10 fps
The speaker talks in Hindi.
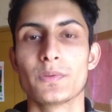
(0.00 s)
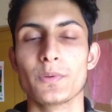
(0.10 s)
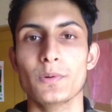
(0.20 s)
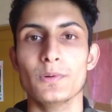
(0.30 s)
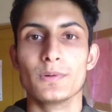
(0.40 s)

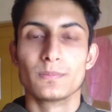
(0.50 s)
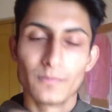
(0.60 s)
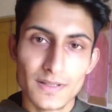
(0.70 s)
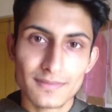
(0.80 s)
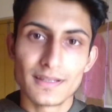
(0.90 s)
तो
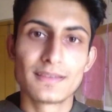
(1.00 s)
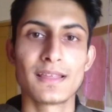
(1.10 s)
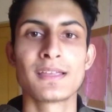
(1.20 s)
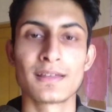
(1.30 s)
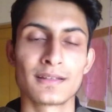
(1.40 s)
बस
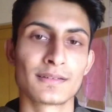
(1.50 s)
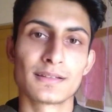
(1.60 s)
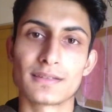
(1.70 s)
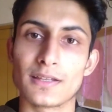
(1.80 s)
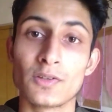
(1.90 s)
इतना ही कहना
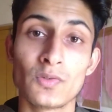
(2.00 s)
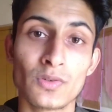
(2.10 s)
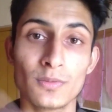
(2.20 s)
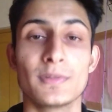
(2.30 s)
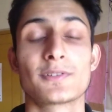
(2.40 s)
था थैंक यू
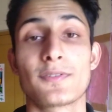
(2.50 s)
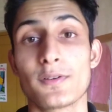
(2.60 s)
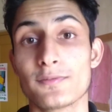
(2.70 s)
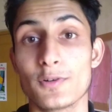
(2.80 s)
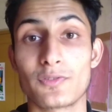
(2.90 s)
सो मच
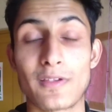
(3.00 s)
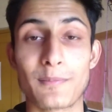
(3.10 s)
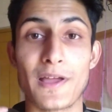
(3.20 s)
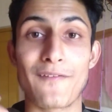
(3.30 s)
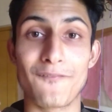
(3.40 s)
फॉर वॉचिंग
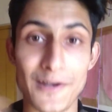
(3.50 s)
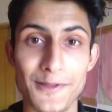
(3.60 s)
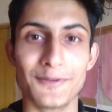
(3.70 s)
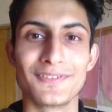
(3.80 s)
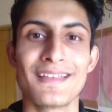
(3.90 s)
माई
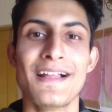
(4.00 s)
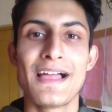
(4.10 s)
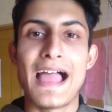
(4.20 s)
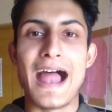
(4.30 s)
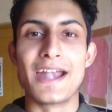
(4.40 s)
वीडियोज़
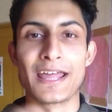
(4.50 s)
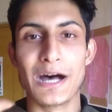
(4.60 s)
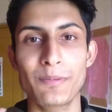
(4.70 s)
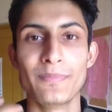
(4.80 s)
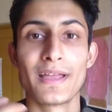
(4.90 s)
एंड
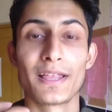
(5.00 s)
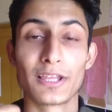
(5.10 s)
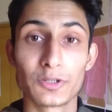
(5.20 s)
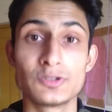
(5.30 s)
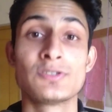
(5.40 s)
अब मैं
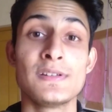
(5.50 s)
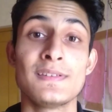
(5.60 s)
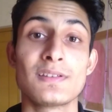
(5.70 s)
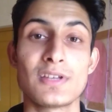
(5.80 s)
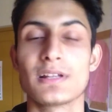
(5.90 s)
कुछ
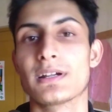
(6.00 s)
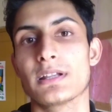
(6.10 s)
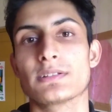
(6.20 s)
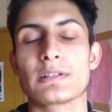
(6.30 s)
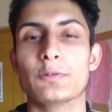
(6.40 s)
चीज़ें शेयर
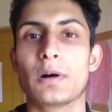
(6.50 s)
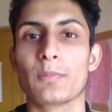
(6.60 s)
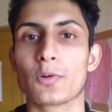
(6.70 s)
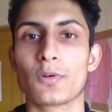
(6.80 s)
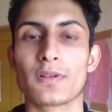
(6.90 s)
करना चाहता हूँ
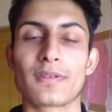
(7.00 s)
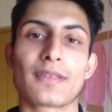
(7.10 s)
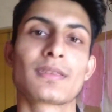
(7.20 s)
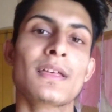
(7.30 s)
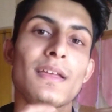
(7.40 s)
आप लोगों के
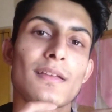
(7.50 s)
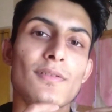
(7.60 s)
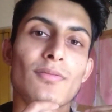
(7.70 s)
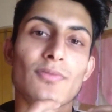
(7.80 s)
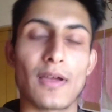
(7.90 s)
साथ
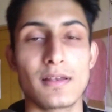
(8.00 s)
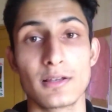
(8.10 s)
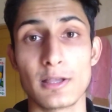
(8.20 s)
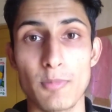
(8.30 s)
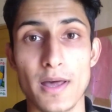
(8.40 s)
इस
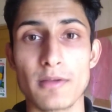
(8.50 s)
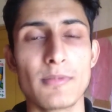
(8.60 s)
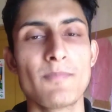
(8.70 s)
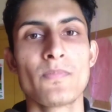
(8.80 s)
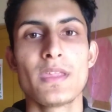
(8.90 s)
चैनल के बारे
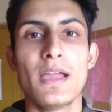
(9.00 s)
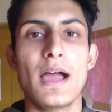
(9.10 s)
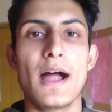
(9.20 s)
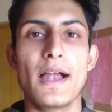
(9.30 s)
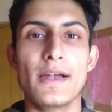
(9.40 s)
में
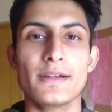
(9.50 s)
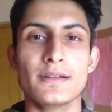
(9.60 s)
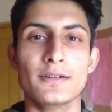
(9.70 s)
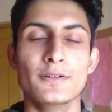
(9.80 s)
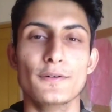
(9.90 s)

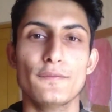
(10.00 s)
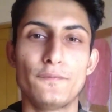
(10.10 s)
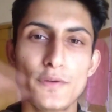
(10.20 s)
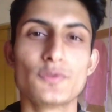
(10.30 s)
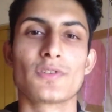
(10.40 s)
एंड
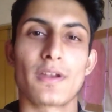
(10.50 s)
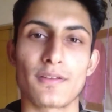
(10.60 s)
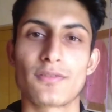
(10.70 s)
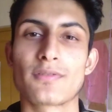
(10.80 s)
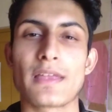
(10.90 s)
फ्यूचर
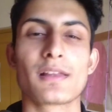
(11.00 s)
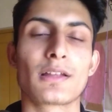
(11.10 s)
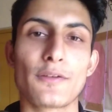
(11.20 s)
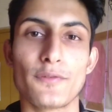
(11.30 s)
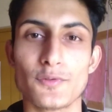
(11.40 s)
इस चैनल
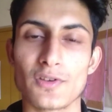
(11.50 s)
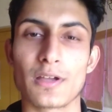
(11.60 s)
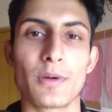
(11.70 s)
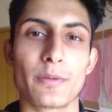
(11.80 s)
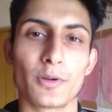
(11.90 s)
के फ्यूचर
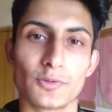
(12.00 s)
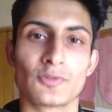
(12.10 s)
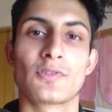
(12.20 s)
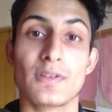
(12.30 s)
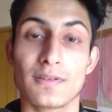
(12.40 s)
के बारे में भी
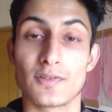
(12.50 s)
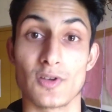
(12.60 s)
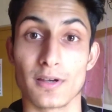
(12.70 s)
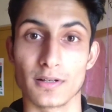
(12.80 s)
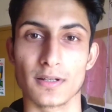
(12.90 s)
चीज़ें
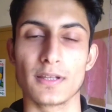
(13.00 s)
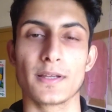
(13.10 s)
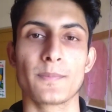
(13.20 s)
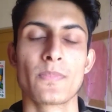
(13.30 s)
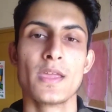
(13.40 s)
शेयर करनी है